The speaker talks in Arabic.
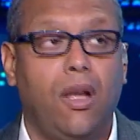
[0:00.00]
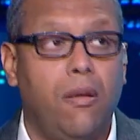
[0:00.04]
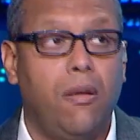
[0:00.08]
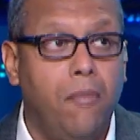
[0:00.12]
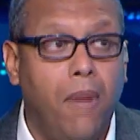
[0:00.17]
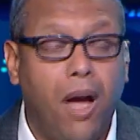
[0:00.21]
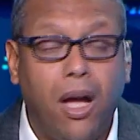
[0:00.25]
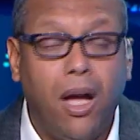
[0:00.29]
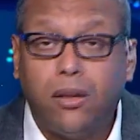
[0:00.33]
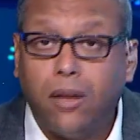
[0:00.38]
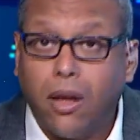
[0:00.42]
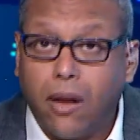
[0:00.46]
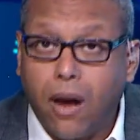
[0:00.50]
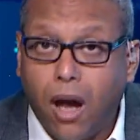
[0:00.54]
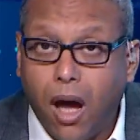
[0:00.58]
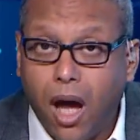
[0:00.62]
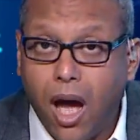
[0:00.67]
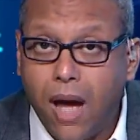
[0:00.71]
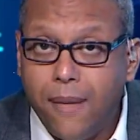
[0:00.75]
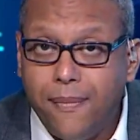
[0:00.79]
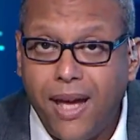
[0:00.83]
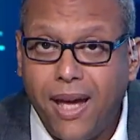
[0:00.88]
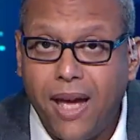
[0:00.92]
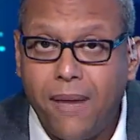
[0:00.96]
ما ترى
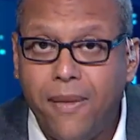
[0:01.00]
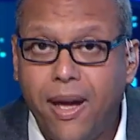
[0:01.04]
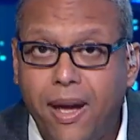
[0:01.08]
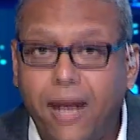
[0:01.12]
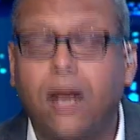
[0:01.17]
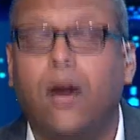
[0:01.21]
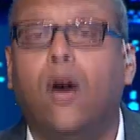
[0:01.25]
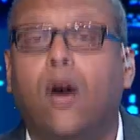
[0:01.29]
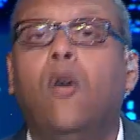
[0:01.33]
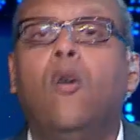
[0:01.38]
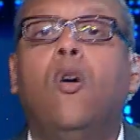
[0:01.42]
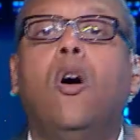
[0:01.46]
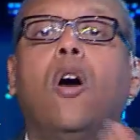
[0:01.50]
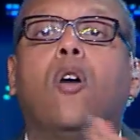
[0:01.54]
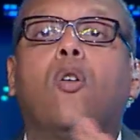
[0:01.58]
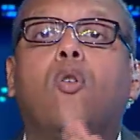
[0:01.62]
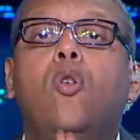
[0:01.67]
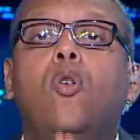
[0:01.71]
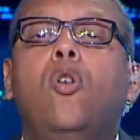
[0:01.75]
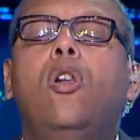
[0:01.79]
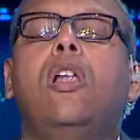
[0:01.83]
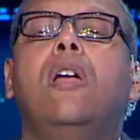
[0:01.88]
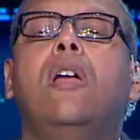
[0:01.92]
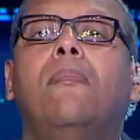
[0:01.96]
امامك هو
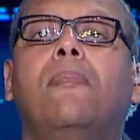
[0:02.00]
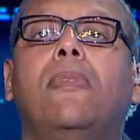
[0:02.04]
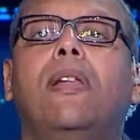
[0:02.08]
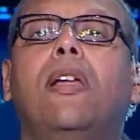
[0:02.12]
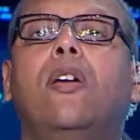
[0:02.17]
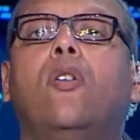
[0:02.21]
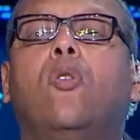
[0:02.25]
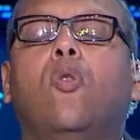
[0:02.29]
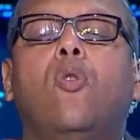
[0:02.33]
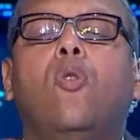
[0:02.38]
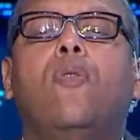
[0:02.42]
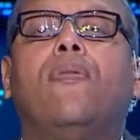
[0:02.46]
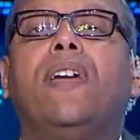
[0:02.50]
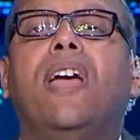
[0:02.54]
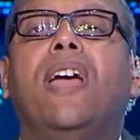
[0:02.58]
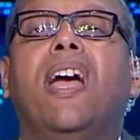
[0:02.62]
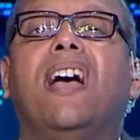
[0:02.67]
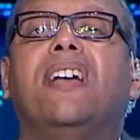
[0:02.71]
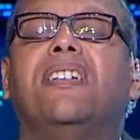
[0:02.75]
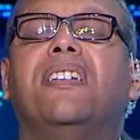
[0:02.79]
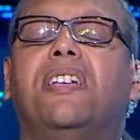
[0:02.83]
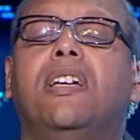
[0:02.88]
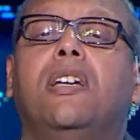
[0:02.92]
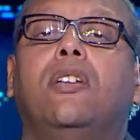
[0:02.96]
كل املكه في
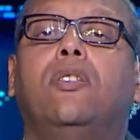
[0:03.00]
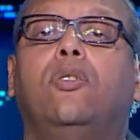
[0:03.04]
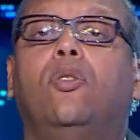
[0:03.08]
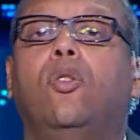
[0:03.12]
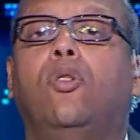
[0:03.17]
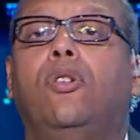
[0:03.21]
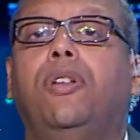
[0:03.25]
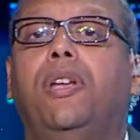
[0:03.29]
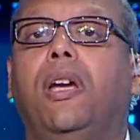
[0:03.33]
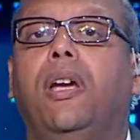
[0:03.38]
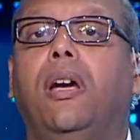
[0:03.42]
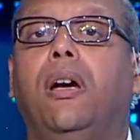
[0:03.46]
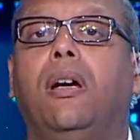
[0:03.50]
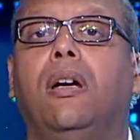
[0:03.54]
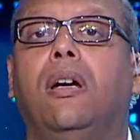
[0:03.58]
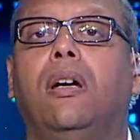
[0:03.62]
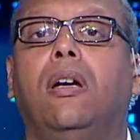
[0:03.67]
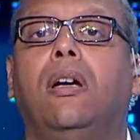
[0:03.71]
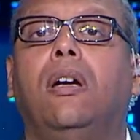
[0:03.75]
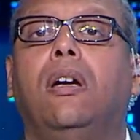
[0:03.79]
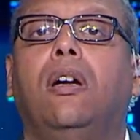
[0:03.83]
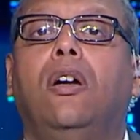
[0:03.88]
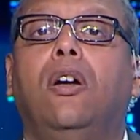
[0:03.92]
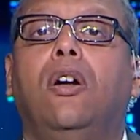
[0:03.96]
هذه الدنيا
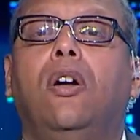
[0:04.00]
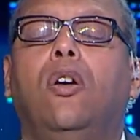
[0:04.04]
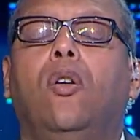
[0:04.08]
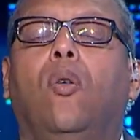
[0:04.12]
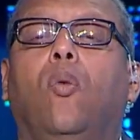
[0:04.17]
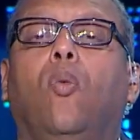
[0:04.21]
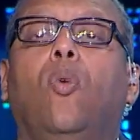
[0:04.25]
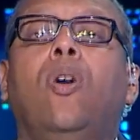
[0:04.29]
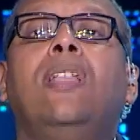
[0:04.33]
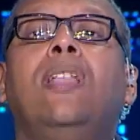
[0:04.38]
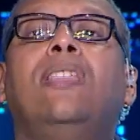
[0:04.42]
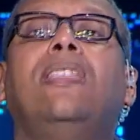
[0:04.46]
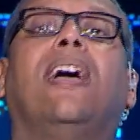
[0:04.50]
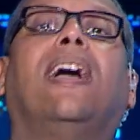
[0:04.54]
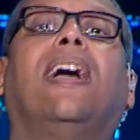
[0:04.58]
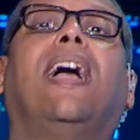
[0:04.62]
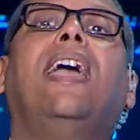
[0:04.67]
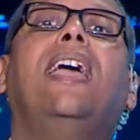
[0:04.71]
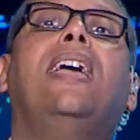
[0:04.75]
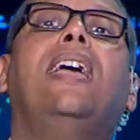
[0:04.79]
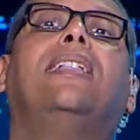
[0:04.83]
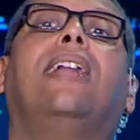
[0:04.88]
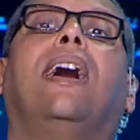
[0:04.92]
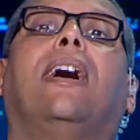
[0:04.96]
وانت
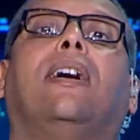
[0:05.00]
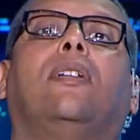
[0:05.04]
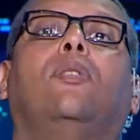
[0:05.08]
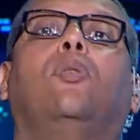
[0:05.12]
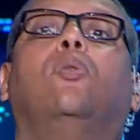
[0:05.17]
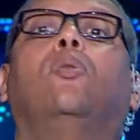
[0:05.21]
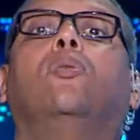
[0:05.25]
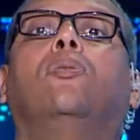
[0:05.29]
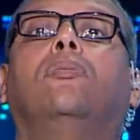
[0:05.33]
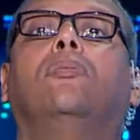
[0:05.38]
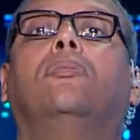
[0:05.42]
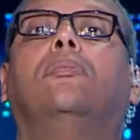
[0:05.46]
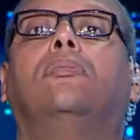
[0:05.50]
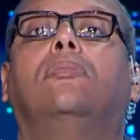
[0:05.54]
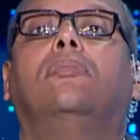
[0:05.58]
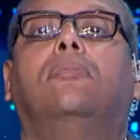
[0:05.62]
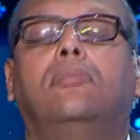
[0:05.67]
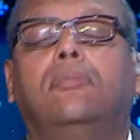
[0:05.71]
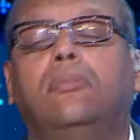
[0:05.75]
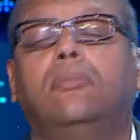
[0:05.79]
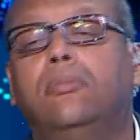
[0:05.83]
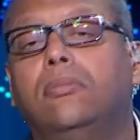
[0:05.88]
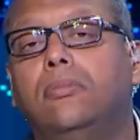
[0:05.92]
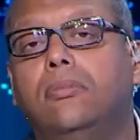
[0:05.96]
جاي تاخده
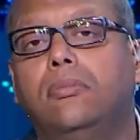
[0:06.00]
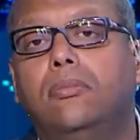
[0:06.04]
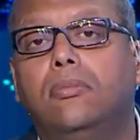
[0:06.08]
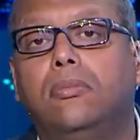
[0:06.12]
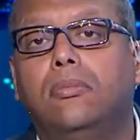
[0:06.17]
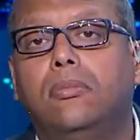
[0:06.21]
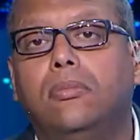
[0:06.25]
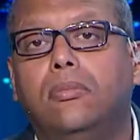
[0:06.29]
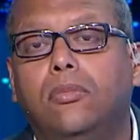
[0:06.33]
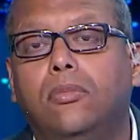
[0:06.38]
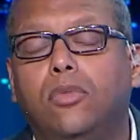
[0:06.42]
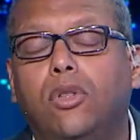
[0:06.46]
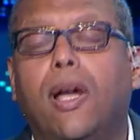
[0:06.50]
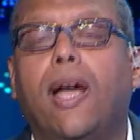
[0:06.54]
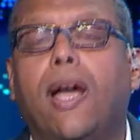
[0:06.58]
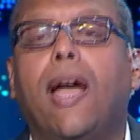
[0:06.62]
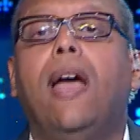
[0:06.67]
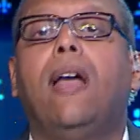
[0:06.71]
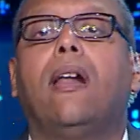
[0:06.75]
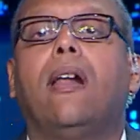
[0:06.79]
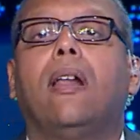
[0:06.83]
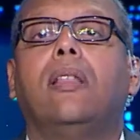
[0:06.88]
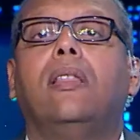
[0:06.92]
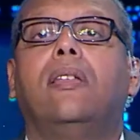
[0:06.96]

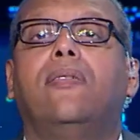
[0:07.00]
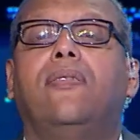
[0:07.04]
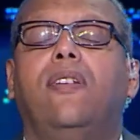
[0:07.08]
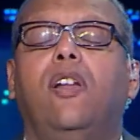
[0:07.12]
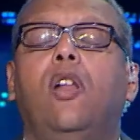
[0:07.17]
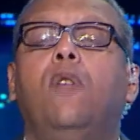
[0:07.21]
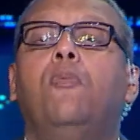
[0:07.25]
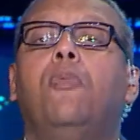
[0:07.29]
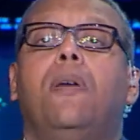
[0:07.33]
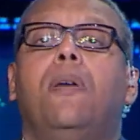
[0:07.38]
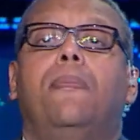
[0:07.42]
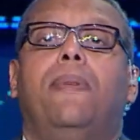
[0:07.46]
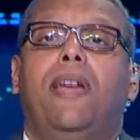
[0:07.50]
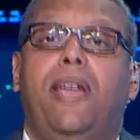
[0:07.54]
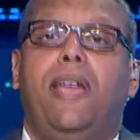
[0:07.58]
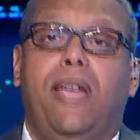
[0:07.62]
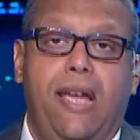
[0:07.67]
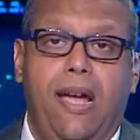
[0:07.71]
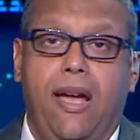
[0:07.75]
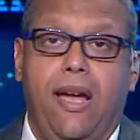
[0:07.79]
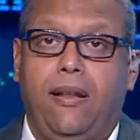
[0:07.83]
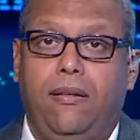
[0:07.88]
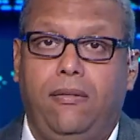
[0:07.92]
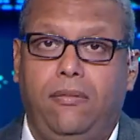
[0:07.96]
تخيل رد فعلهم هيبقى
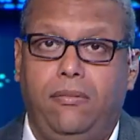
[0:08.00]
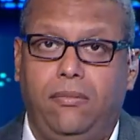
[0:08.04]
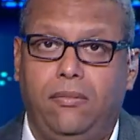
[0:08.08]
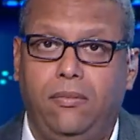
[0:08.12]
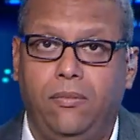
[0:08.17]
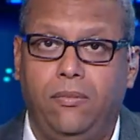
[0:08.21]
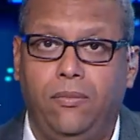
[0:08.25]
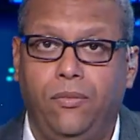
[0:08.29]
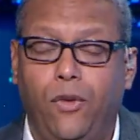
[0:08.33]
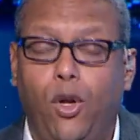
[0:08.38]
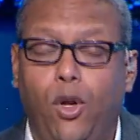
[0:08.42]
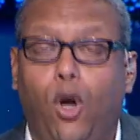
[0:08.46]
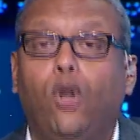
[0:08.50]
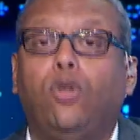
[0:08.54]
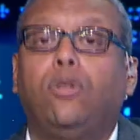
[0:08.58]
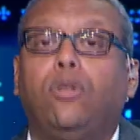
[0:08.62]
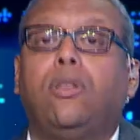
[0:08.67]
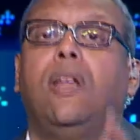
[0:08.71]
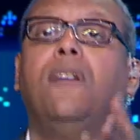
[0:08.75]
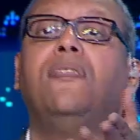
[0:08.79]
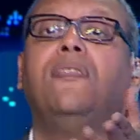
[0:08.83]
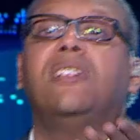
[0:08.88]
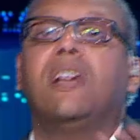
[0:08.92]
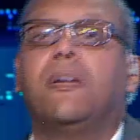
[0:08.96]
ايه يعني حط
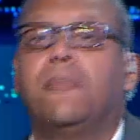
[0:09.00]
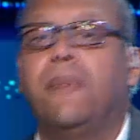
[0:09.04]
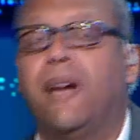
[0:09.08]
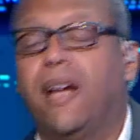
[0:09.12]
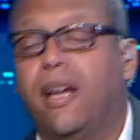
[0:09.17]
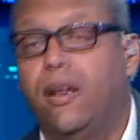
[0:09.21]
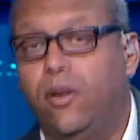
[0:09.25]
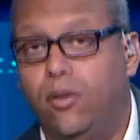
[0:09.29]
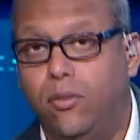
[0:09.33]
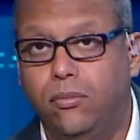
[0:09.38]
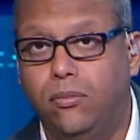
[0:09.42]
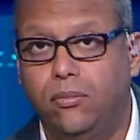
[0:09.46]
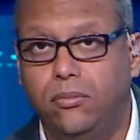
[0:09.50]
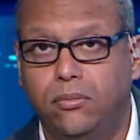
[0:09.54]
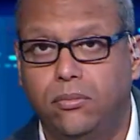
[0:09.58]
نفسك مكانهم